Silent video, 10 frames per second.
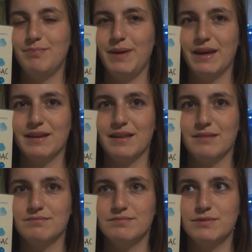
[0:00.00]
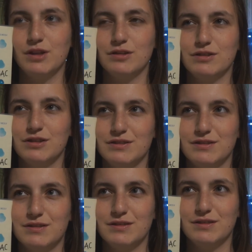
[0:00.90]
Piękne. To, co,
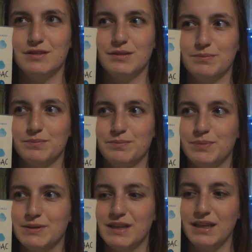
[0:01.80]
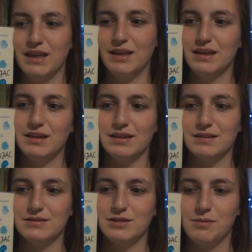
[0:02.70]
to poznanie ich
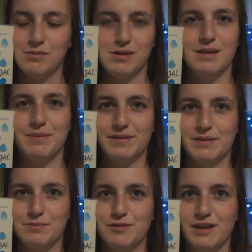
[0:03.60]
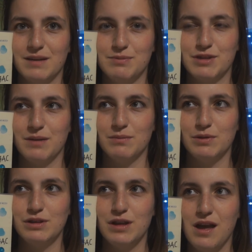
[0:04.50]
to była naprawdę wielka
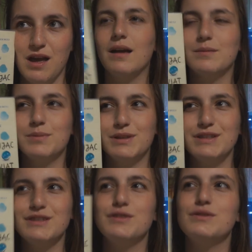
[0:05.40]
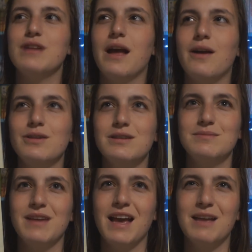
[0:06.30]
przyjemność, bo to jest książka o
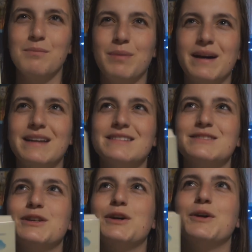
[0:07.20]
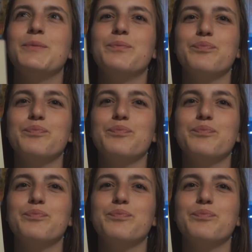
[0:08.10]
tym, jak bardzo